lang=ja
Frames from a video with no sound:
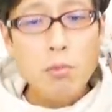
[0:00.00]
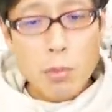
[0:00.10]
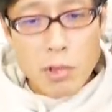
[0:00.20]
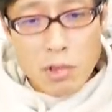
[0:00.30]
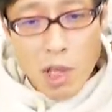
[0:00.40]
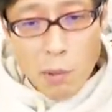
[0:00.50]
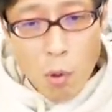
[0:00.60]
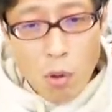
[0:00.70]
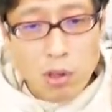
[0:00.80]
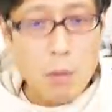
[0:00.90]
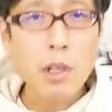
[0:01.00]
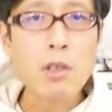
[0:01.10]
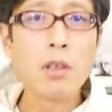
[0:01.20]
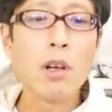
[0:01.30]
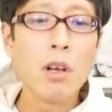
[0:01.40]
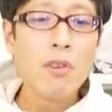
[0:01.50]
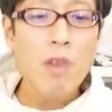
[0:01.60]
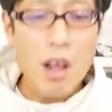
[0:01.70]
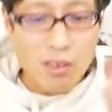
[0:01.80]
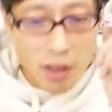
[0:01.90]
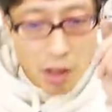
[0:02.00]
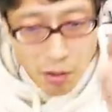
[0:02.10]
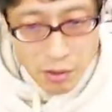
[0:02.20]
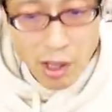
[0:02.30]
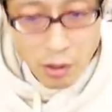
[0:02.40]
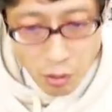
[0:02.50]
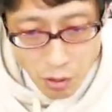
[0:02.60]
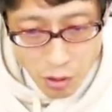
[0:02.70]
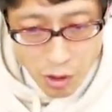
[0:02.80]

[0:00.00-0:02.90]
民事裁判起こせばいいじゃない。なんでやんないの。